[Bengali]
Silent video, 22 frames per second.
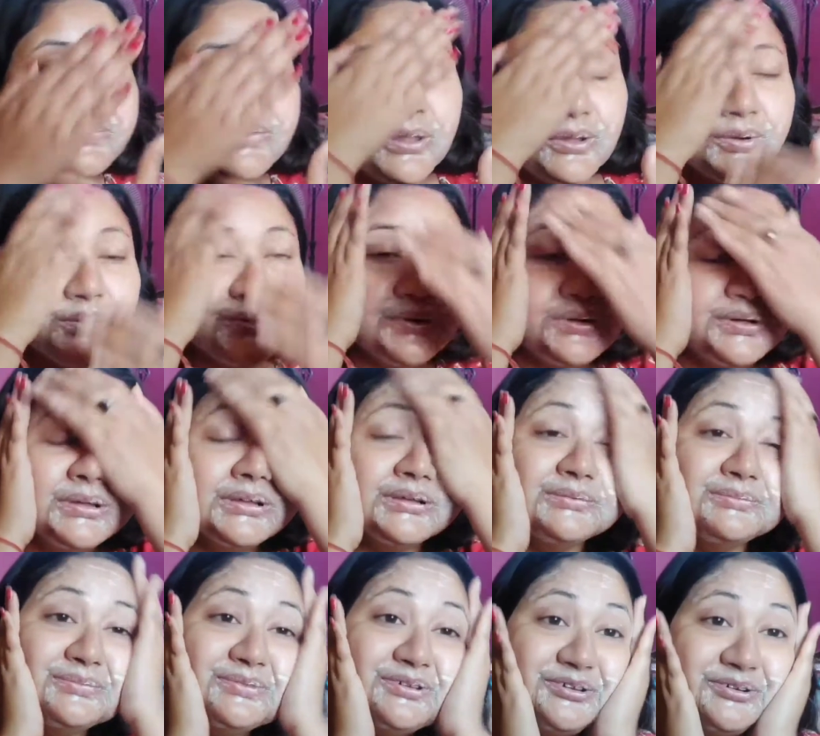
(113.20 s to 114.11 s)
তো
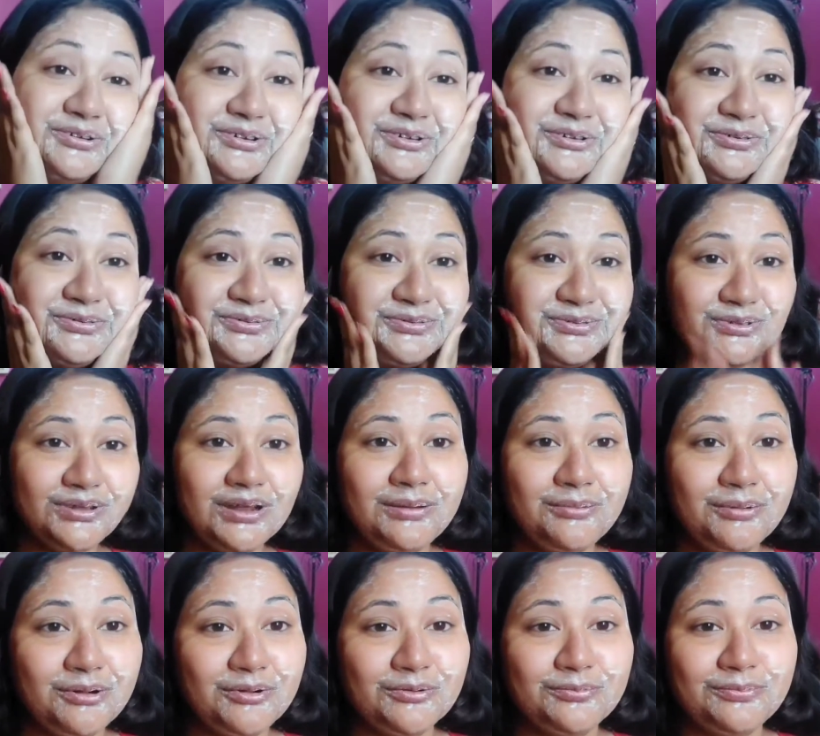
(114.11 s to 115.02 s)
ভীষণই সুন্দর
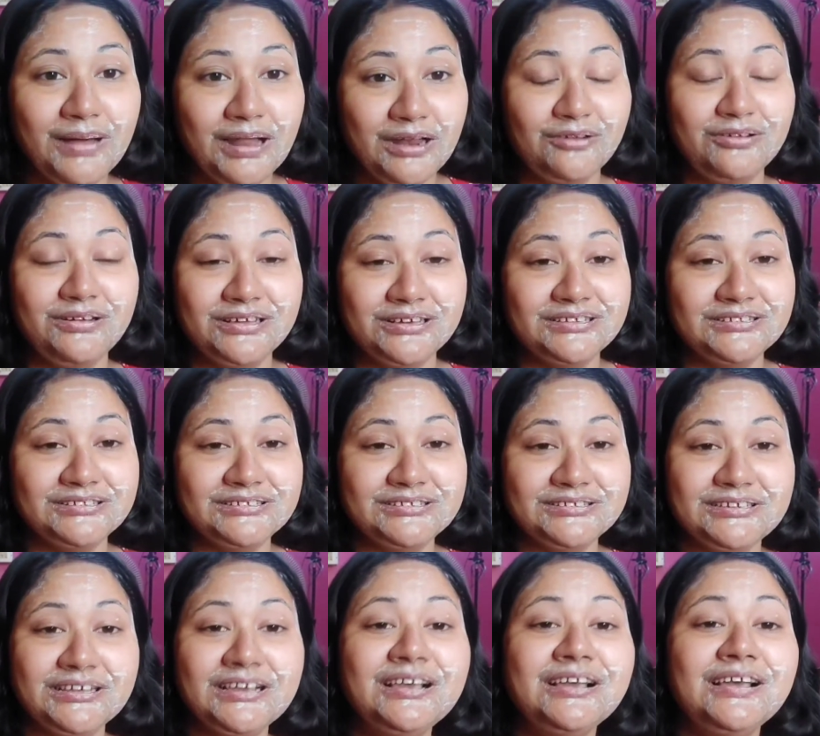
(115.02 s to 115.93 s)
আমার খুব ভালো লেগেছে
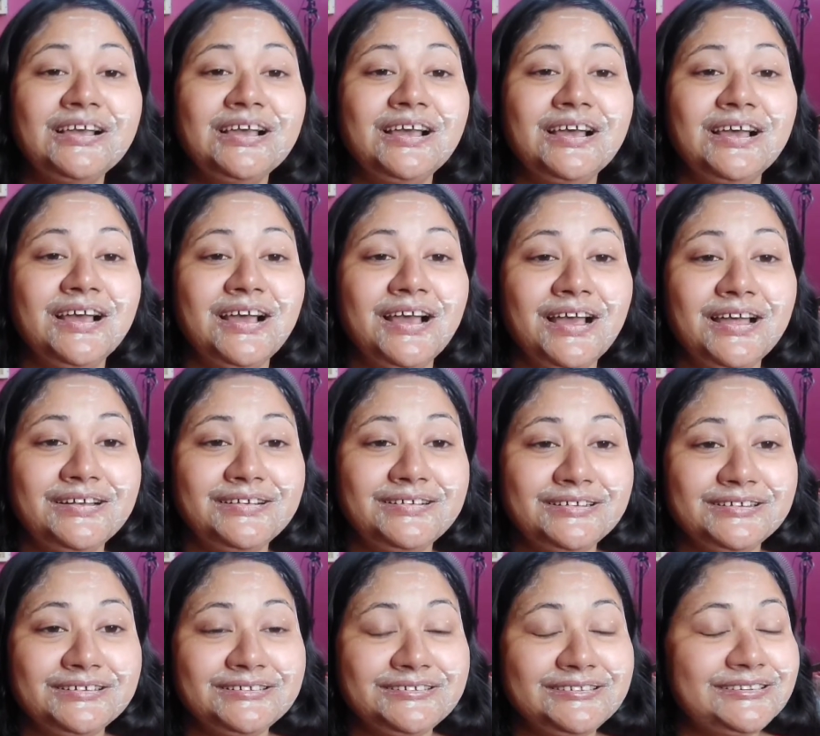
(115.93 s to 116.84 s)
এটা
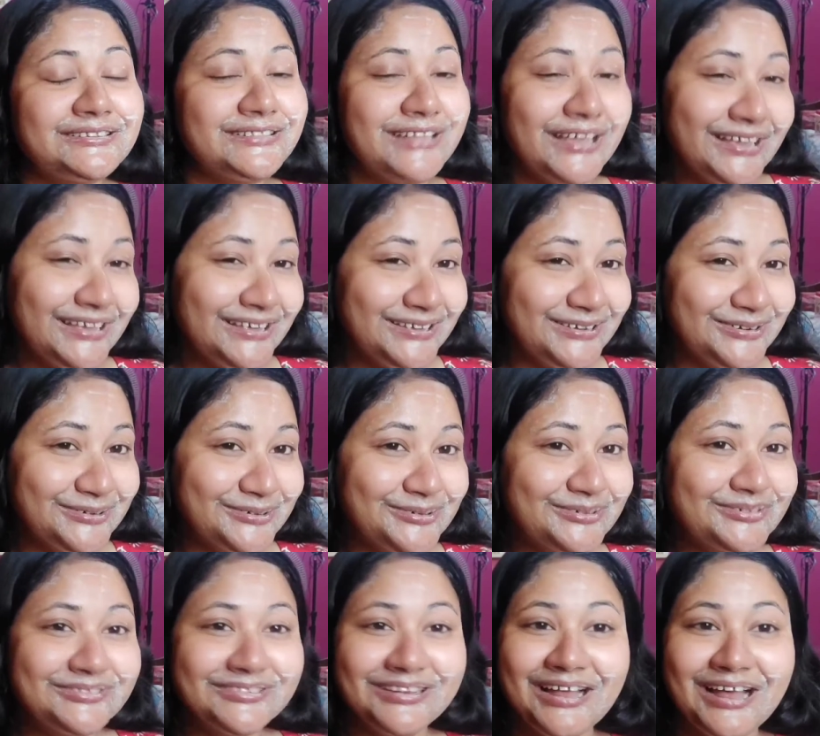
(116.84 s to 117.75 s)
ড্রেসটা থ্যাংক ইউ
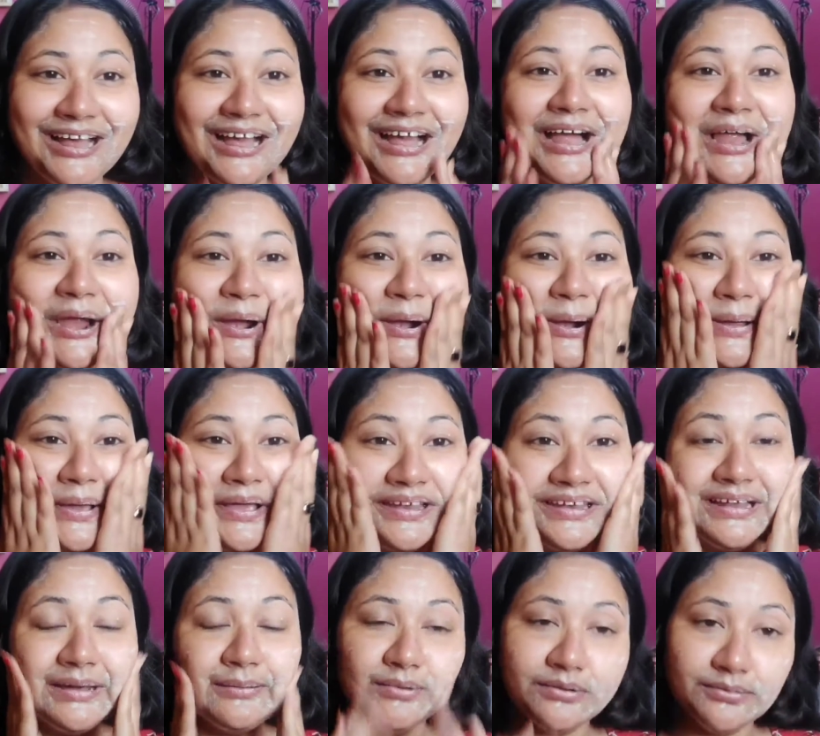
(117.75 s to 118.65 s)
আর
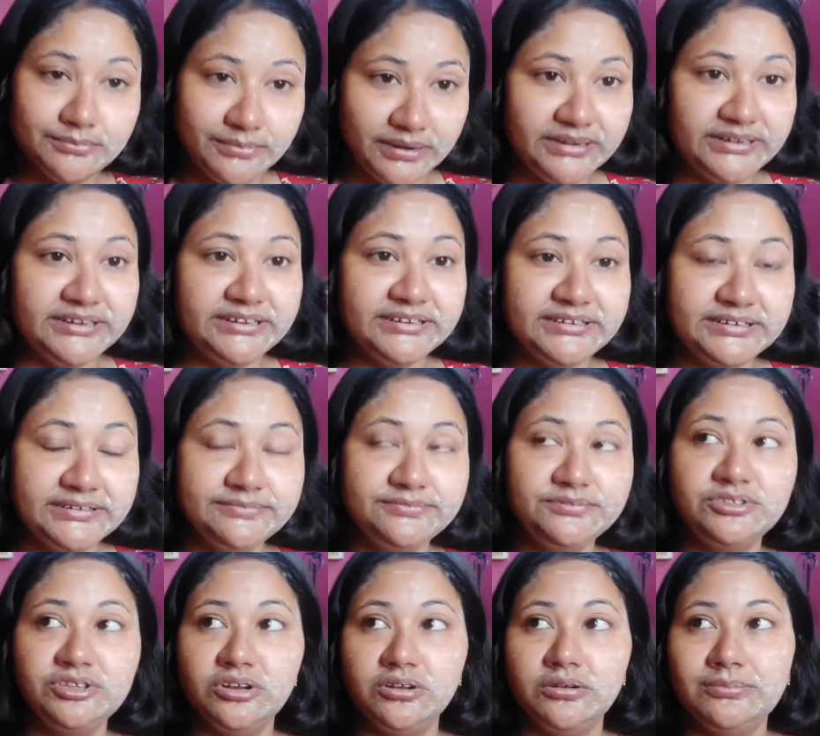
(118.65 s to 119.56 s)
এটা আমার বার্থডের গিফট
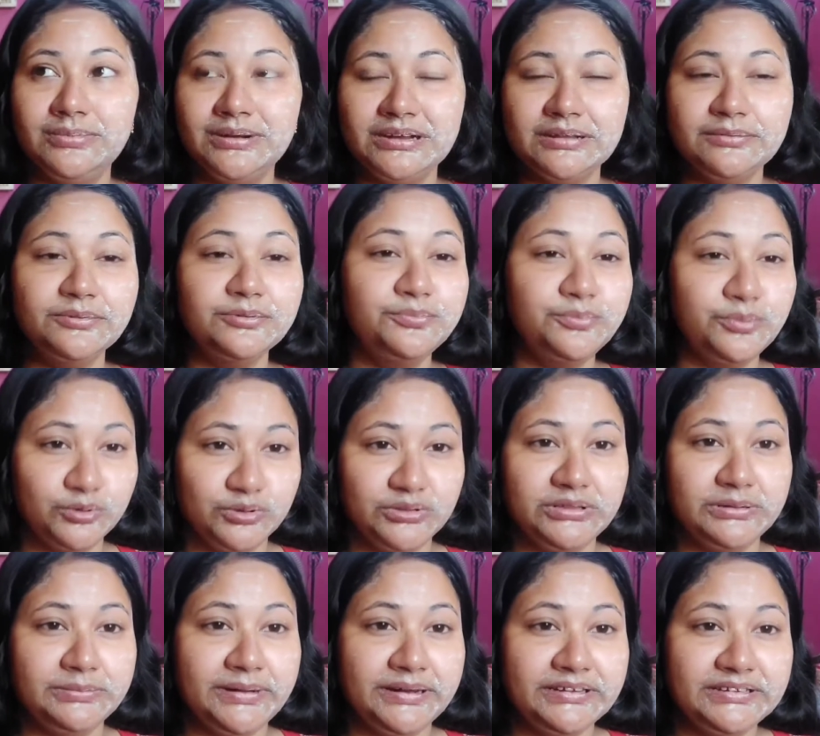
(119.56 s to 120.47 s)
ছিল বাট আমি
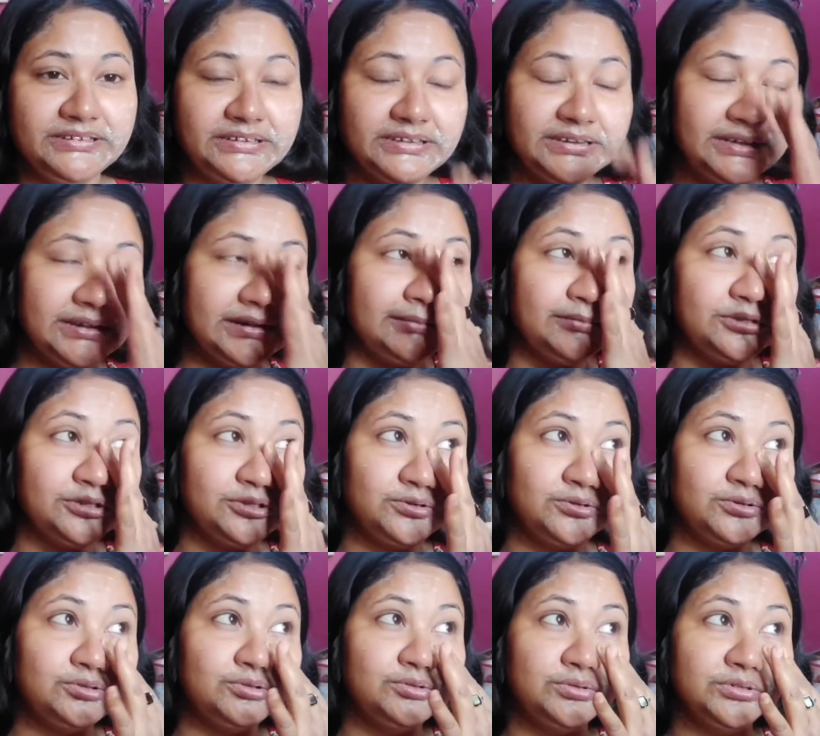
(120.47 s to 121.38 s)
পরতে পারিনি কেন আমার
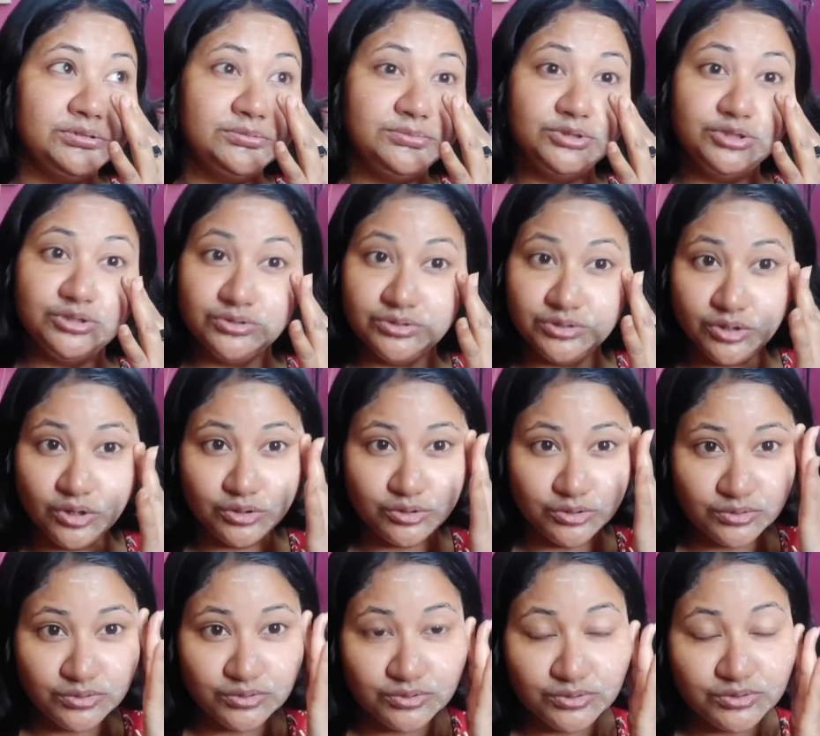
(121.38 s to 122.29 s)
তখন শরীর ভীষণই
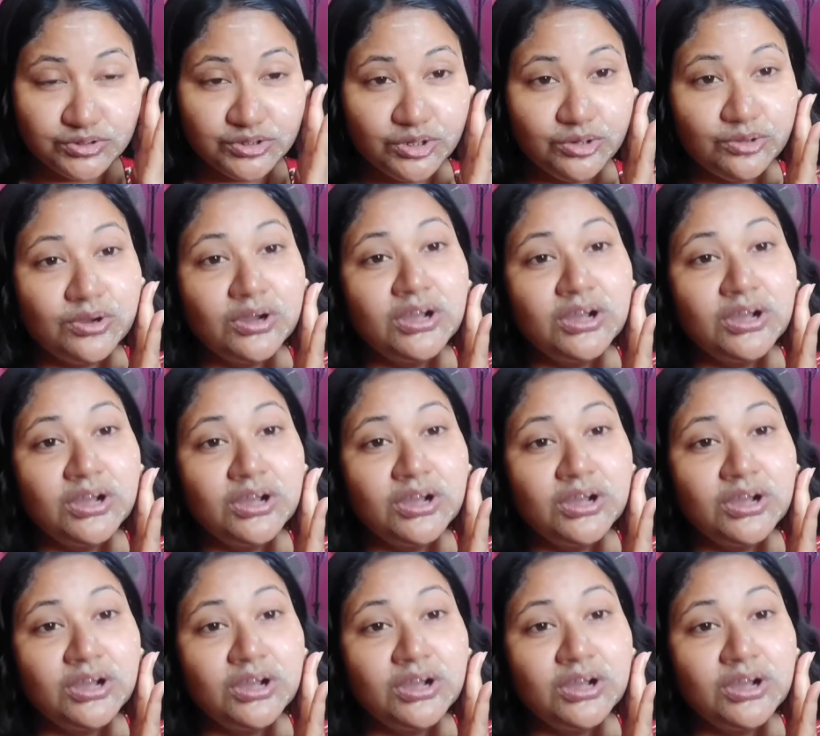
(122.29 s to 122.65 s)
অসুস্থ ছিল